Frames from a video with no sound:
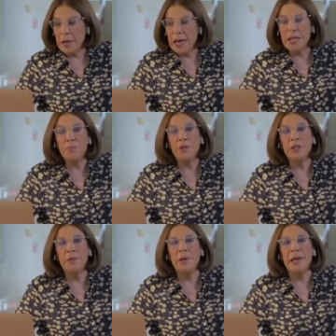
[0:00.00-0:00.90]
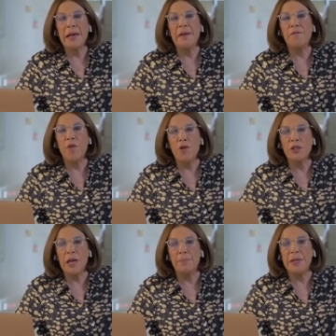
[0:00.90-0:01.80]
¿Es posible que
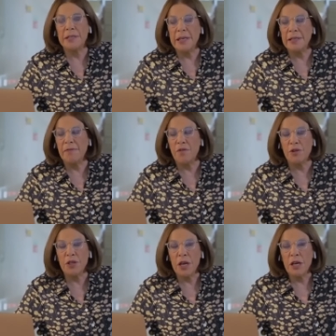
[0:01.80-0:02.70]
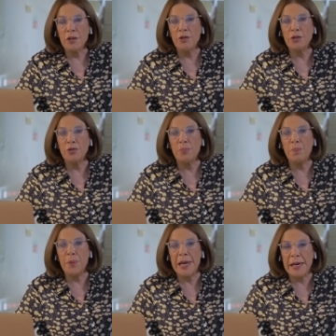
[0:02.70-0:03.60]
Fox, el presidente Fox, no
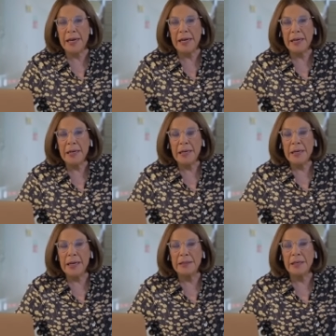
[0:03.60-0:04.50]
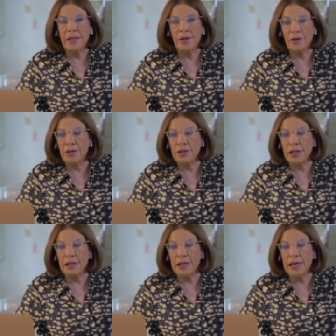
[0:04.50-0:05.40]
supiera que el señor
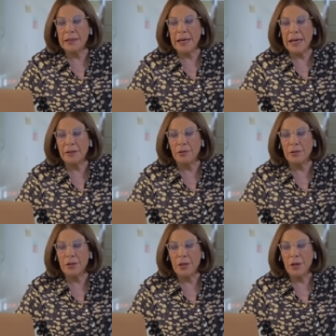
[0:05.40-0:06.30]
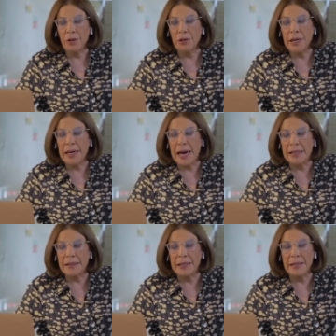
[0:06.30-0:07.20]
tenía tratos con el
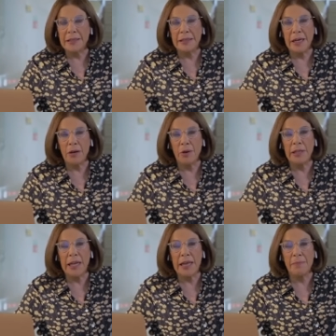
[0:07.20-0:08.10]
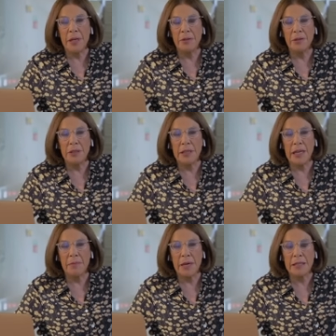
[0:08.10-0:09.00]
cártel de Sinaloa, nada menos y
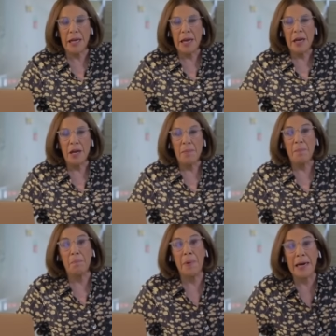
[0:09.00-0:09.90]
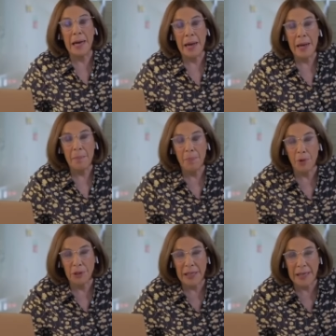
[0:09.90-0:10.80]
nada más, para
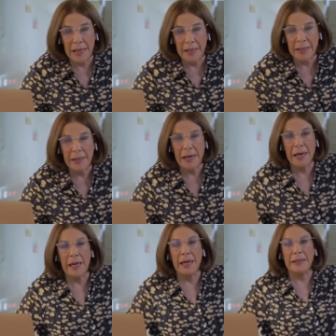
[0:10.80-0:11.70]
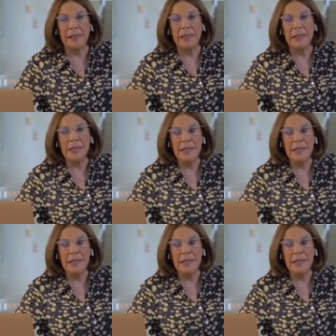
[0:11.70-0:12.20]
proteger al cártel?